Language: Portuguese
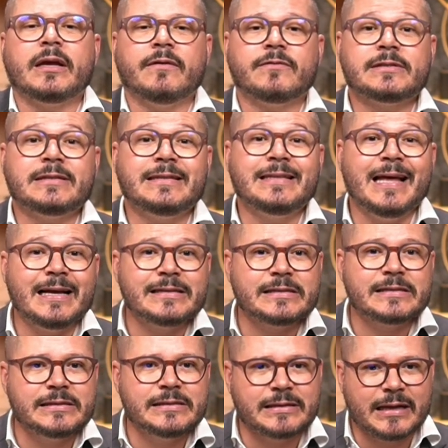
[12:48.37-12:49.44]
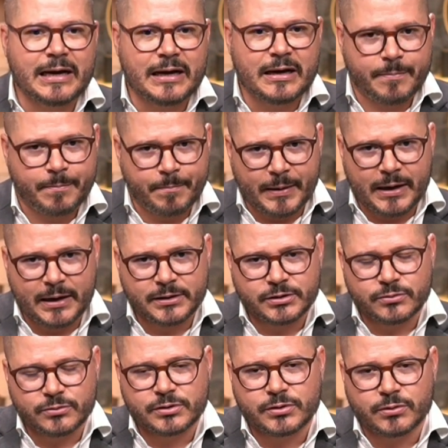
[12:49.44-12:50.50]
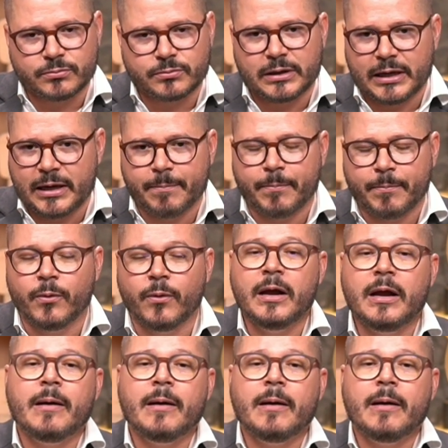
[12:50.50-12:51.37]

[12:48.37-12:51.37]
Você destinar parte do seu tempo